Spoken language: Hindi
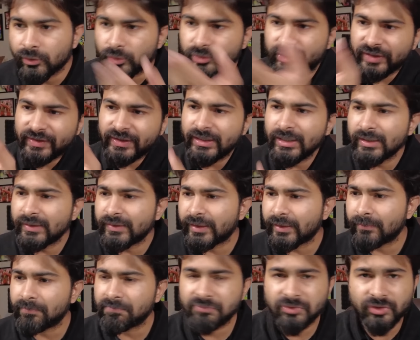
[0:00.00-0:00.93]
सो so, जैसे कि
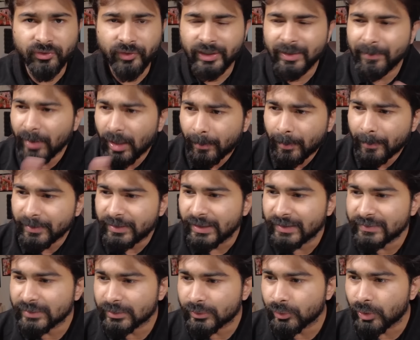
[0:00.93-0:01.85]
स्क्रीन पे आप अभी
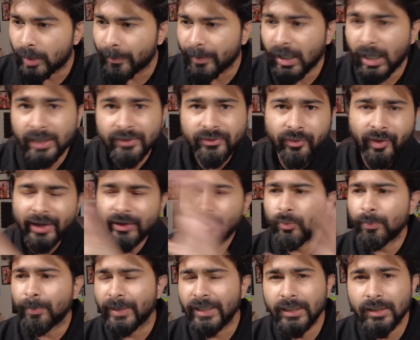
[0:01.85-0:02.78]
देख सकते हो यहाँ पे आई ट्राई
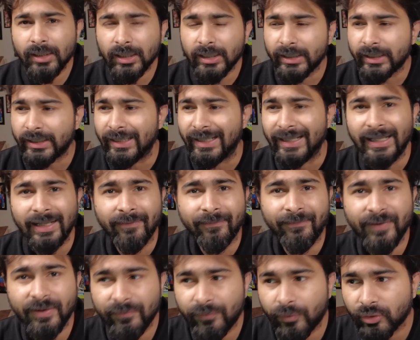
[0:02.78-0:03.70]
टू मेक अ
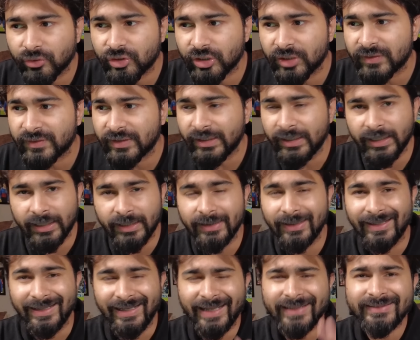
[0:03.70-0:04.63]
इलेवन फॉर चेल्सी
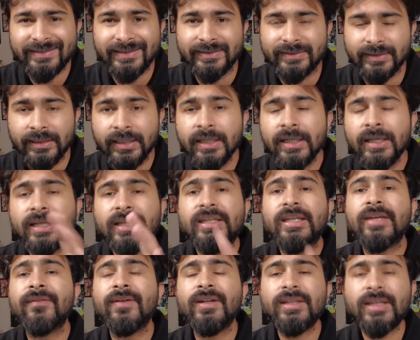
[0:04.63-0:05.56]
इन द नेक्स्ट सीजन
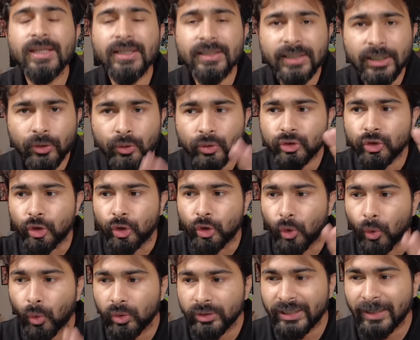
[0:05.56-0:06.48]
गिवन कि इनके कुछ
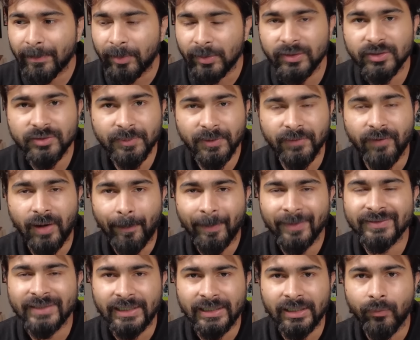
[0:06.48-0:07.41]
लोन के प्लेयर्स भी
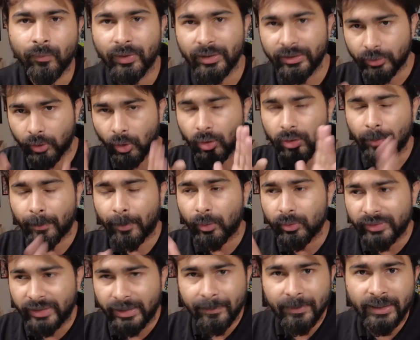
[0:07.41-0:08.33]
वापस आएंगे वी टॉक
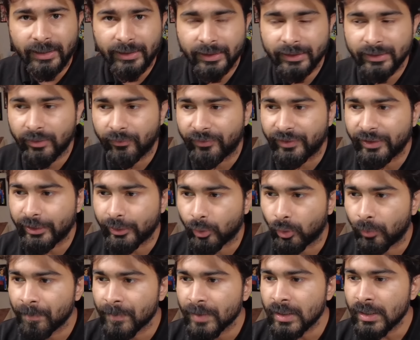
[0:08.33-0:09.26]
अबाउट देम लेटर इन द
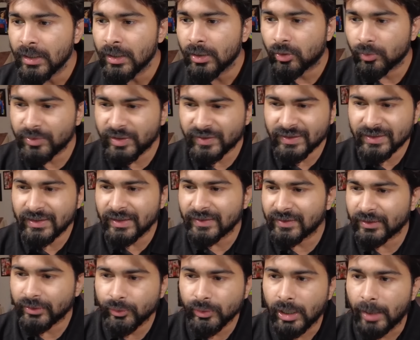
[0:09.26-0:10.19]
वीडियो तुम जैसे कि
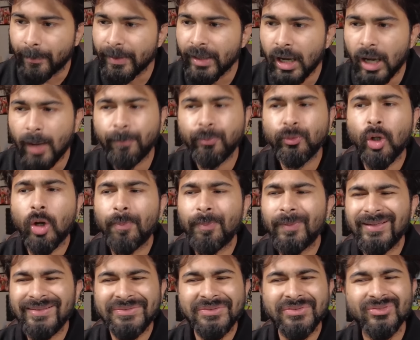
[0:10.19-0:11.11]
देख सकते हो यहाँ पे अप
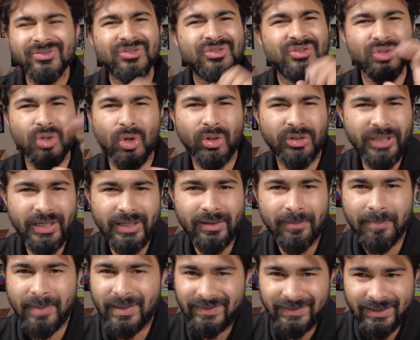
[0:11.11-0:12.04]
टॉप इज
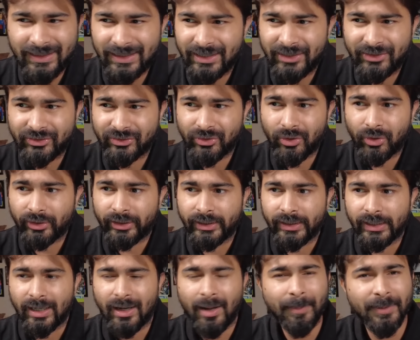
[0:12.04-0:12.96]
सॉर्टेड बेसिकली इट्स
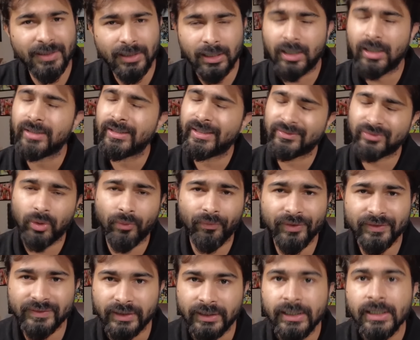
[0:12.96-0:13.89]
सॉर्टेड या अभी हाँ येस
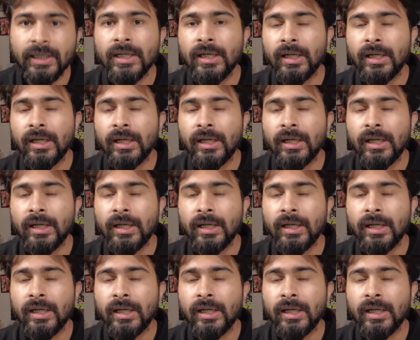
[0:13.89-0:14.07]
ऑब्वियसली